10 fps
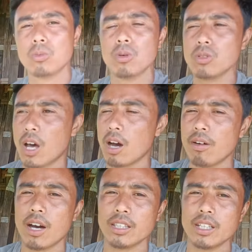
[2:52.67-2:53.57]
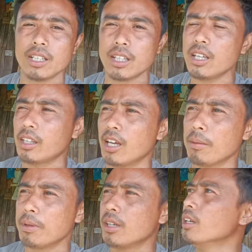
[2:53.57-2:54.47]
बहुत हवा आते रहता है
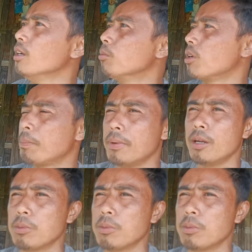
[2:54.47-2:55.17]
यहाँ पे पूरा पेड़